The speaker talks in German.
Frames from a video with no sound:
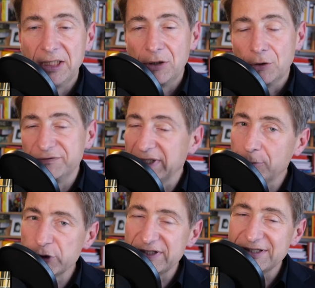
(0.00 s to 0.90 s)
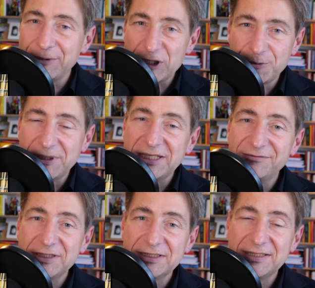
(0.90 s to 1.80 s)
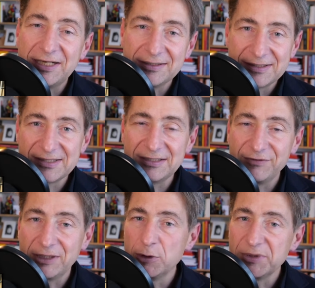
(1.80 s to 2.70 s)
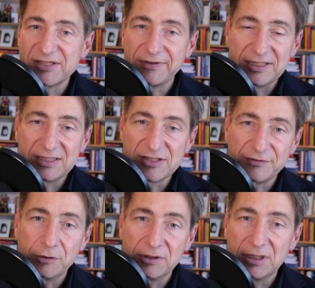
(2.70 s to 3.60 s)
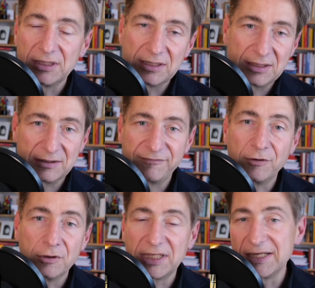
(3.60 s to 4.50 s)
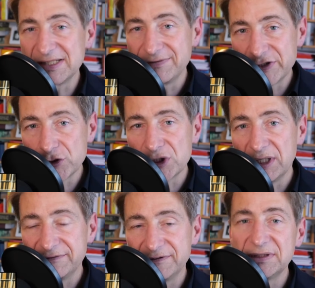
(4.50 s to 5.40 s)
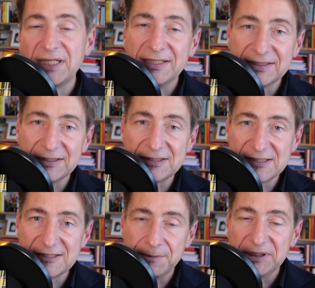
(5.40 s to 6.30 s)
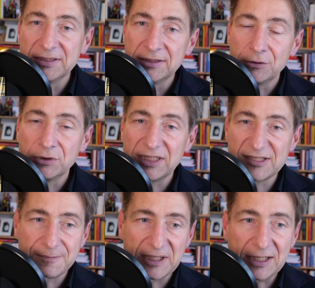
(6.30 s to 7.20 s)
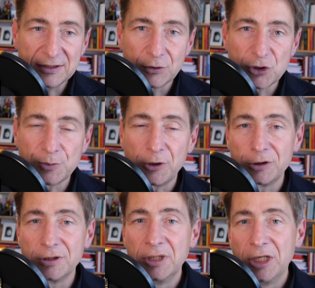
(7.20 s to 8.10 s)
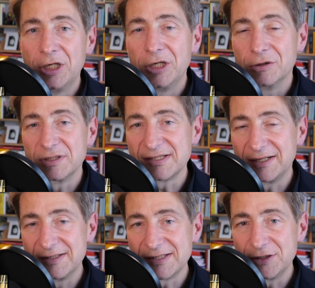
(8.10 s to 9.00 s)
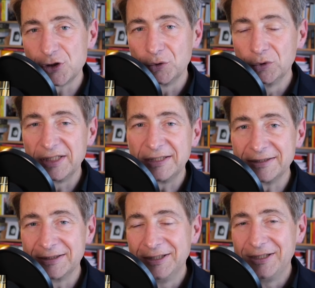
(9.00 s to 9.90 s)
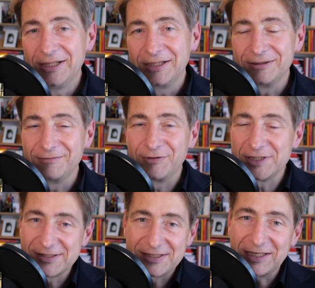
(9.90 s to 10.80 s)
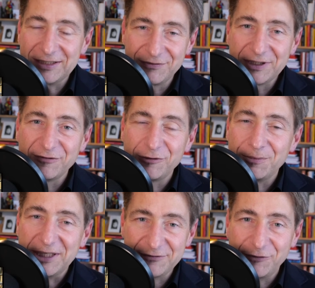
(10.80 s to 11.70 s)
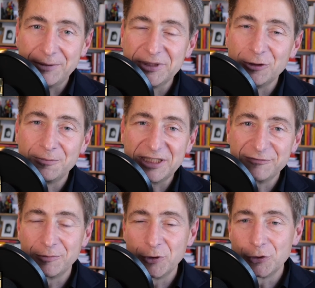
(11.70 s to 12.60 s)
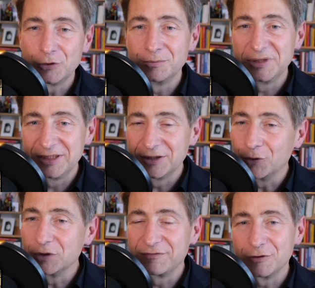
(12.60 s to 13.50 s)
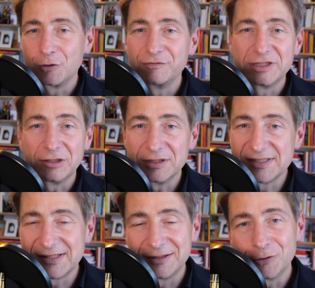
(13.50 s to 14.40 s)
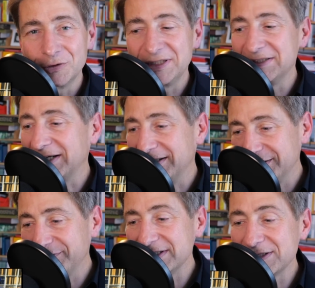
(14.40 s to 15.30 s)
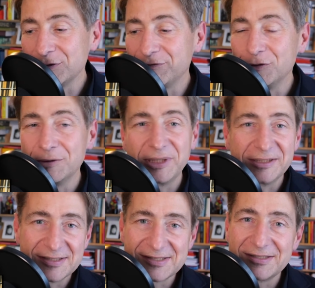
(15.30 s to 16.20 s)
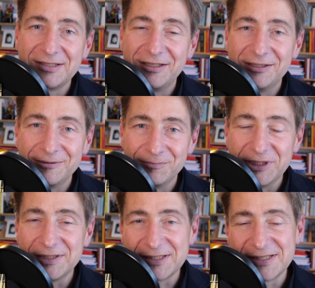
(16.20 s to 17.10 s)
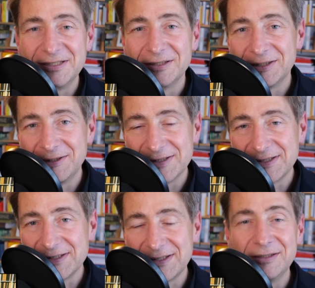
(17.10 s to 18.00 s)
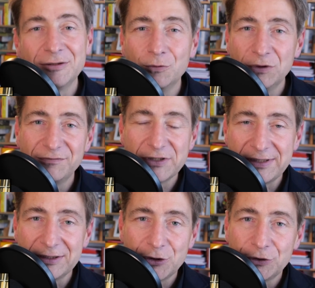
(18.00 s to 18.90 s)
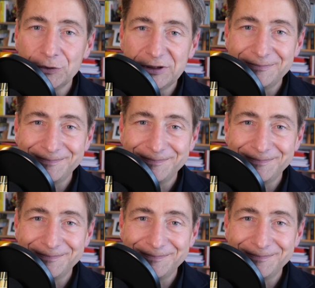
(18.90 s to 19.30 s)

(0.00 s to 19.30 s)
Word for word: Und wir haben uns diese Beispiele ein wenig näher angesehen. Wir haben über das Verhältnis von, von Rechtswissenschaft, anderen Disziplinen und Rechtsberatung gesprochen und das alles eine Stunde lang. Wenn Sie sich entweder für Plattformen und Plattformökonomie oder für Covid-19 oder idealerweise für beides ähm, interessieren, dann ist das eine gut investierte Stunde.